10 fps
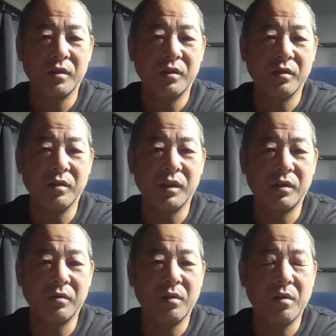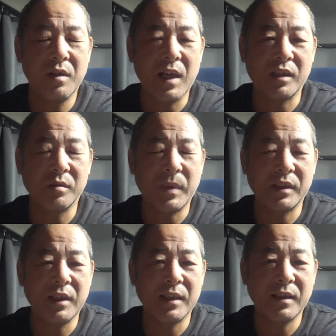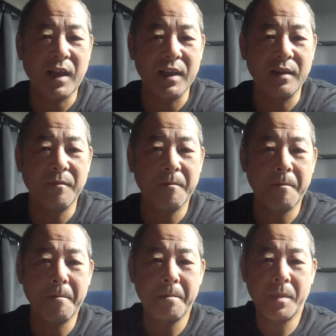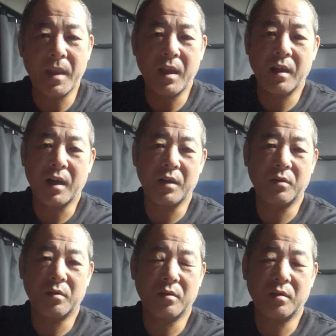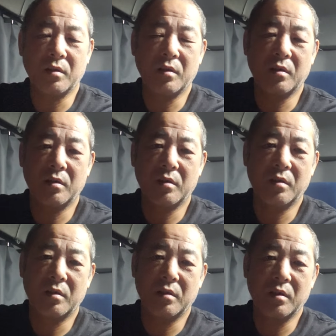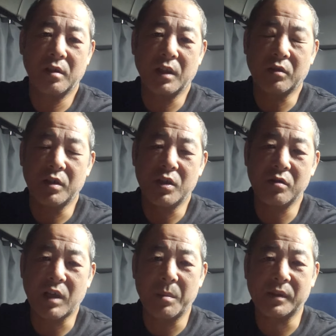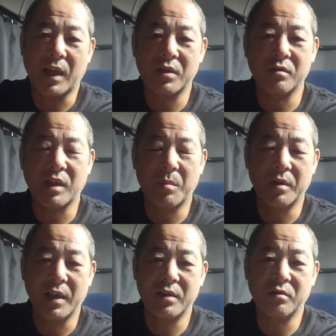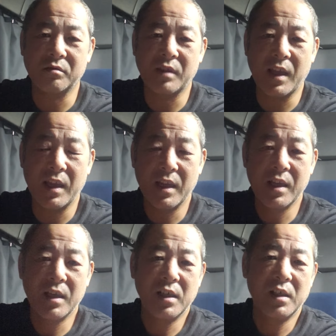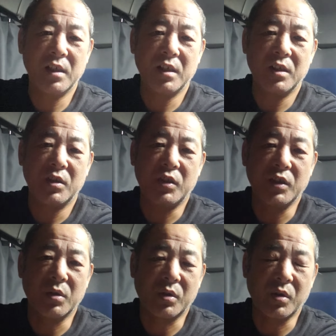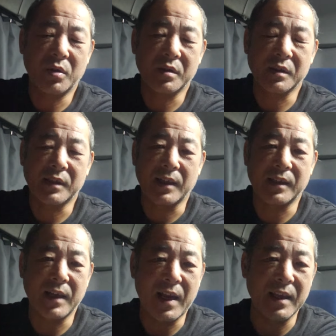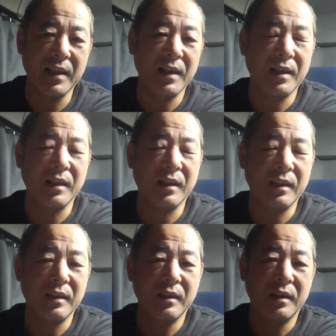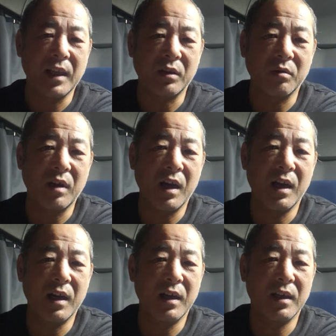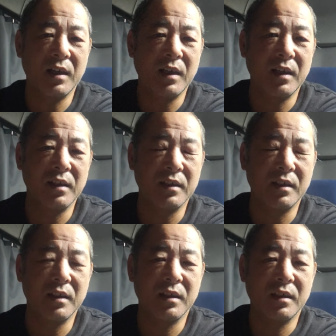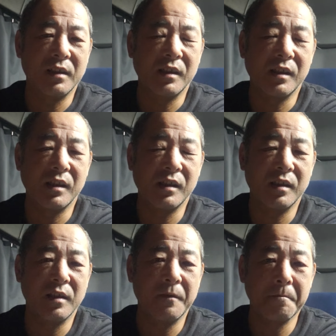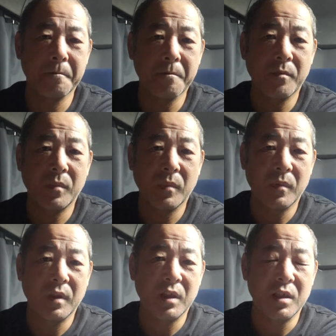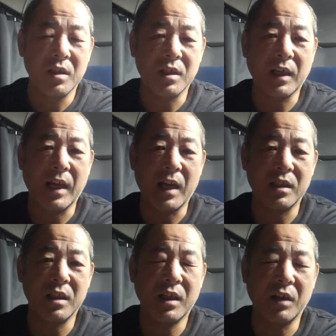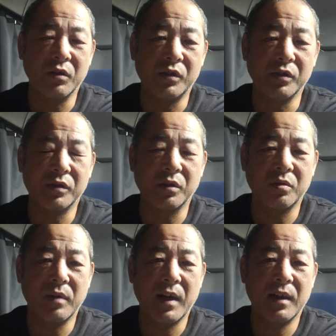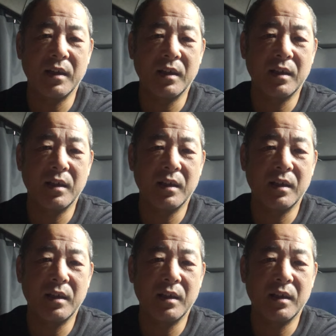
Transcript: 休日を休ませなさい。ね、あのー、えっ、ー、と、2週間も3週間も連続で仕事をさせない。だとか、えー、しっかり8時間の休息は